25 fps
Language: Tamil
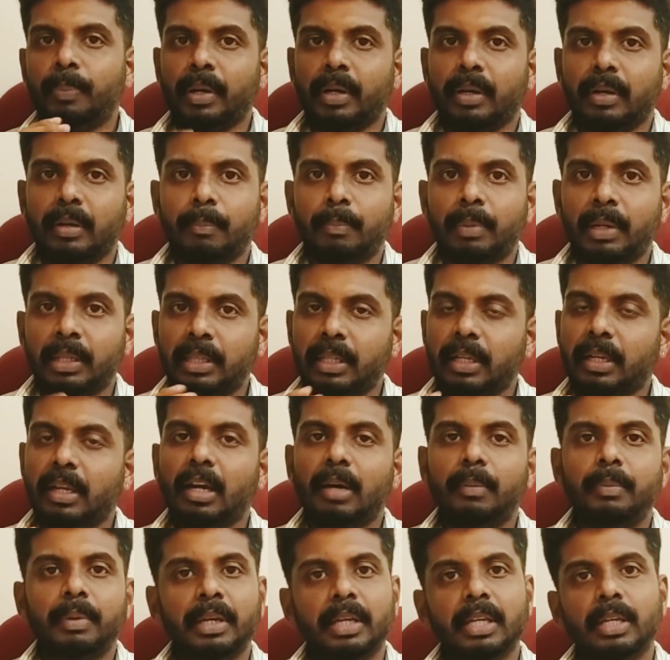பெண் பிரத்திகா
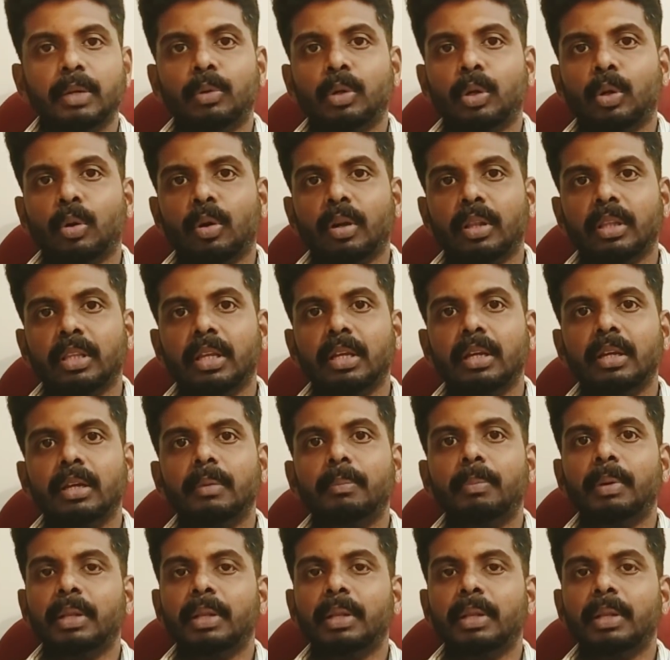அப்படிங்கிற ஒரு குழந்தை